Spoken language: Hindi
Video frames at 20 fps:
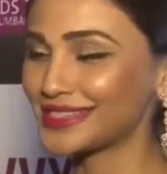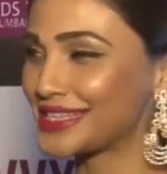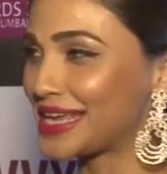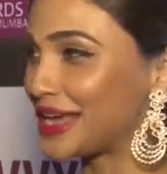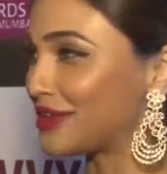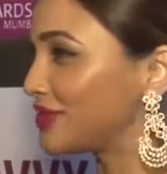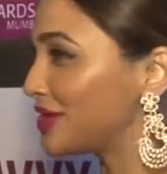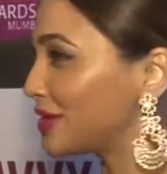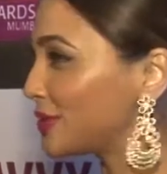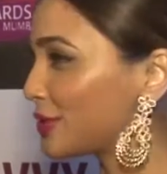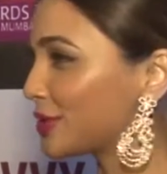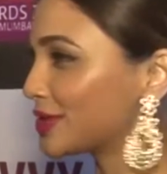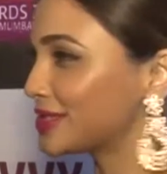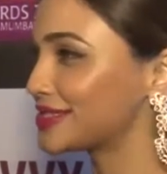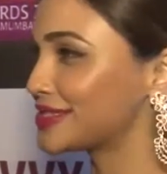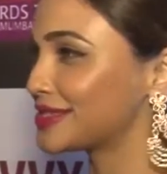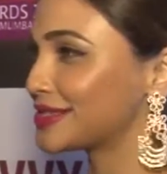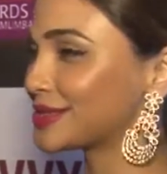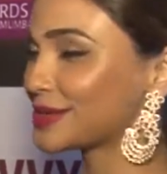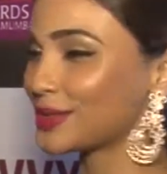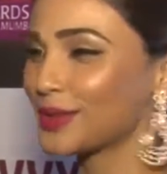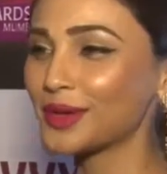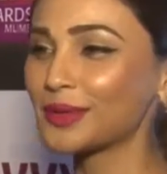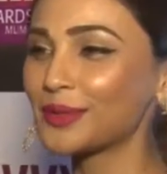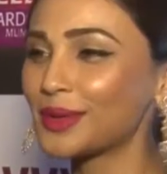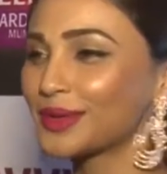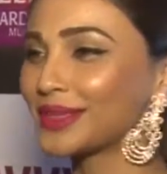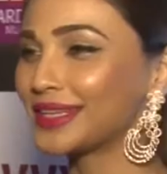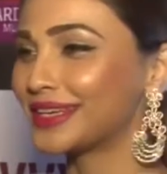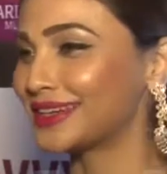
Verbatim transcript: सैवी अवार्ड्स इज़ ऑल अबाउट